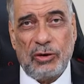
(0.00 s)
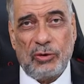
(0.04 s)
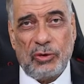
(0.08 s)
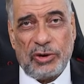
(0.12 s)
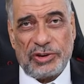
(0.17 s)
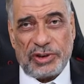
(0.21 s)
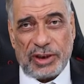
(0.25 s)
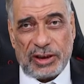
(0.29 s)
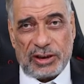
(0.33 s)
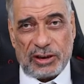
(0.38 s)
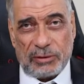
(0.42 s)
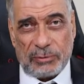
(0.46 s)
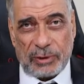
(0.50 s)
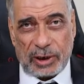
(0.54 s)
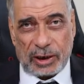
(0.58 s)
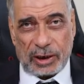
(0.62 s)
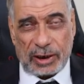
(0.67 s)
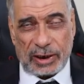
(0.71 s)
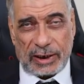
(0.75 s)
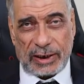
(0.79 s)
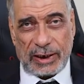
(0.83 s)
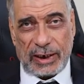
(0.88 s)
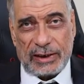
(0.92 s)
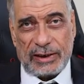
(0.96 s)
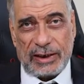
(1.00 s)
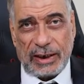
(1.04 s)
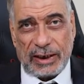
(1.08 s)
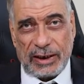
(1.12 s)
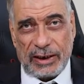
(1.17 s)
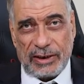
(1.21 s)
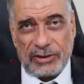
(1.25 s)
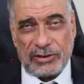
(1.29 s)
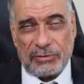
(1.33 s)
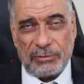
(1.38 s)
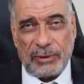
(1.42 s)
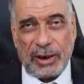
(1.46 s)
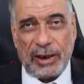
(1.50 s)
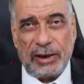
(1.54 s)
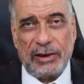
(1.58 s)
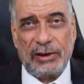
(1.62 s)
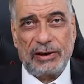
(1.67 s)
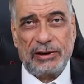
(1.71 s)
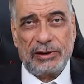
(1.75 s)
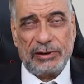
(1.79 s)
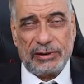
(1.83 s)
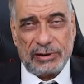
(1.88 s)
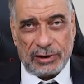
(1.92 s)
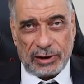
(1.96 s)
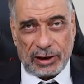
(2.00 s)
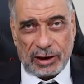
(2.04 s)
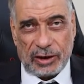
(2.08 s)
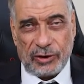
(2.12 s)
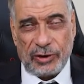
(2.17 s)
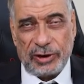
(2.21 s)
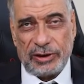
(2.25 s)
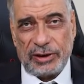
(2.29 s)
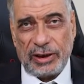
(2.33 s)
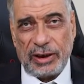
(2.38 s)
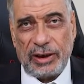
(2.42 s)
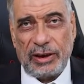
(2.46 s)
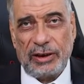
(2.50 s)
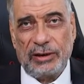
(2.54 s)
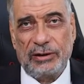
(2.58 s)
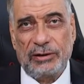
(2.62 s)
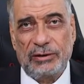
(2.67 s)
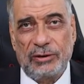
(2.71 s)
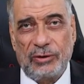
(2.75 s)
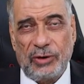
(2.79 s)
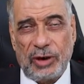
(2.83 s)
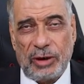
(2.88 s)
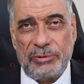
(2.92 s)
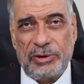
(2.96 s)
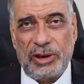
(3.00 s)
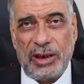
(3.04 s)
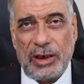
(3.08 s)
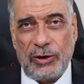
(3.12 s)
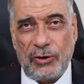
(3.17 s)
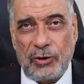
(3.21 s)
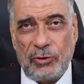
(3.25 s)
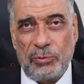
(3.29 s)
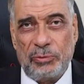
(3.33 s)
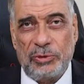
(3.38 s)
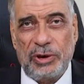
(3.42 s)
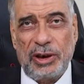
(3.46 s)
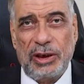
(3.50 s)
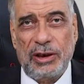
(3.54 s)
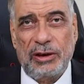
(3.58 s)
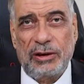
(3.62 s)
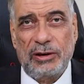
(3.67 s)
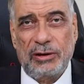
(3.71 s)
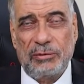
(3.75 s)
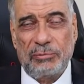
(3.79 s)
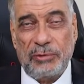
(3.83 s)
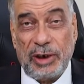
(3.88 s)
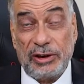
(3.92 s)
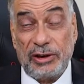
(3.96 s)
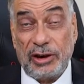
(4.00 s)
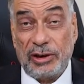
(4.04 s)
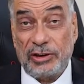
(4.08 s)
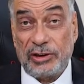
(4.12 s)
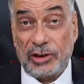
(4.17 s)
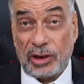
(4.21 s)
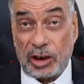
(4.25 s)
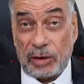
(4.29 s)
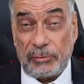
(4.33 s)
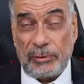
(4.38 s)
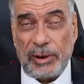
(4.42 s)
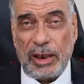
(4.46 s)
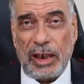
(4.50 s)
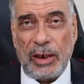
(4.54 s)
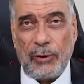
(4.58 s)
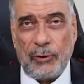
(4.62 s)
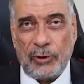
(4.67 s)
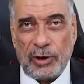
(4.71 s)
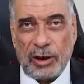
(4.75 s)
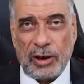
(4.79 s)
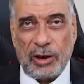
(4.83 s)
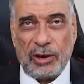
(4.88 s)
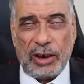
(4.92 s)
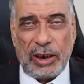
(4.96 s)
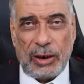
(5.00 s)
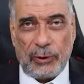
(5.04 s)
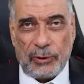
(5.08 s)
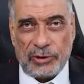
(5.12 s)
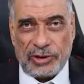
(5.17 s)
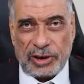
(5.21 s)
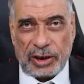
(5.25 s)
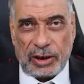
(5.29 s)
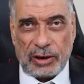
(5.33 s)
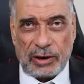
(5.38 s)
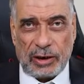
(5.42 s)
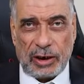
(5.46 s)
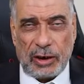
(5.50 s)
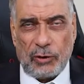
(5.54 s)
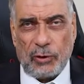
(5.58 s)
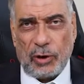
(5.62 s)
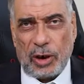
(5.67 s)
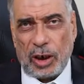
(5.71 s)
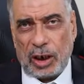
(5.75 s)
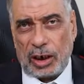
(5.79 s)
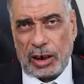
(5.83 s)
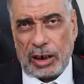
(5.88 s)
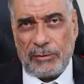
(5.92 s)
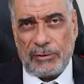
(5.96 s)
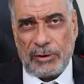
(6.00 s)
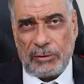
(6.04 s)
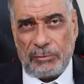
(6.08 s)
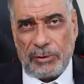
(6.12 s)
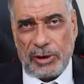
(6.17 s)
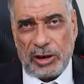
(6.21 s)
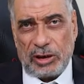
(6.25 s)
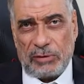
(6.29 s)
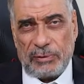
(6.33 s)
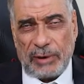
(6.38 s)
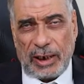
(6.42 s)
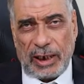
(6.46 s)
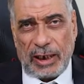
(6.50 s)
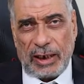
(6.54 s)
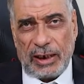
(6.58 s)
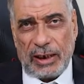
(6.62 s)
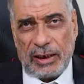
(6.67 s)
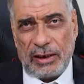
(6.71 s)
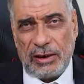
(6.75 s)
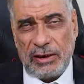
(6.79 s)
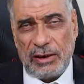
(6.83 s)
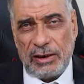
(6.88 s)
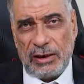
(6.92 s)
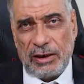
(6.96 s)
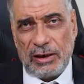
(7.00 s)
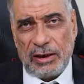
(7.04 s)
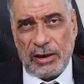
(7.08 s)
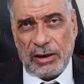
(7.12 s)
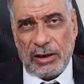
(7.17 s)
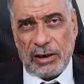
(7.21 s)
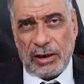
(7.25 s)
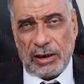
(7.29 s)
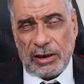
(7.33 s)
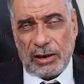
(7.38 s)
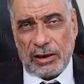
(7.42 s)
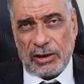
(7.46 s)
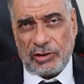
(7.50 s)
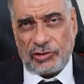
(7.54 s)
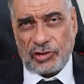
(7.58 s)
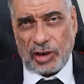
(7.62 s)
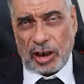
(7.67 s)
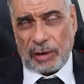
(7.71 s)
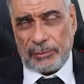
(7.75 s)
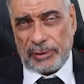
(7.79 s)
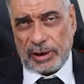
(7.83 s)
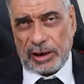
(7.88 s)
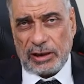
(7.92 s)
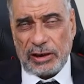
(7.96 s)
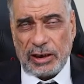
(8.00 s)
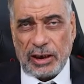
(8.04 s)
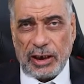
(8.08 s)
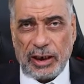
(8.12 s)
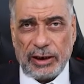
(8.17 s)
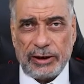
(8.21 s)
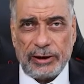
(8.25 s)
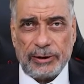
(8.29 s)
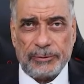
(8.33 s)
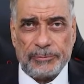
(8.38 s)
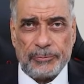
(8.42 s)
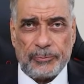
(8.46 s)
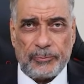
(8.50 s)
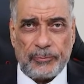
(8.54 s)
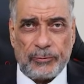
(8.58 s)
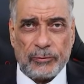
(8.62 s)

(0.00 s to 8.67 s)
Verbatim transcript: وذات مرة كانت تجلس مع أخواتها وأبيها وأمها بعد أن ضربها ونهرها وذكرها وخرج من البيت في حالة آه، صعبة جدا الحقيقة